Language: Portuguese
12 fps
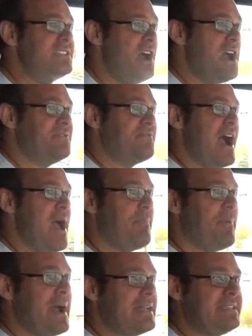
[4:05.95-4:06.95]
nós vai
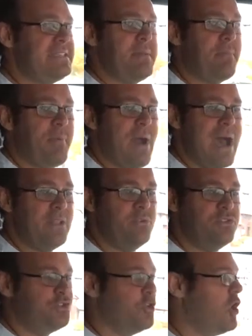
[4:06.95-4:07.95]
participar do
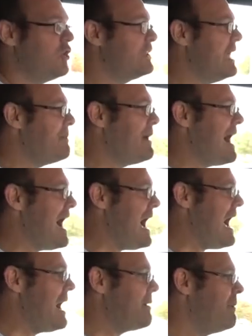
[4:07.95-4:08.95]
jogo da
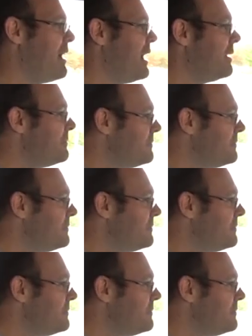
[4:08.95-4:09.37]
barba.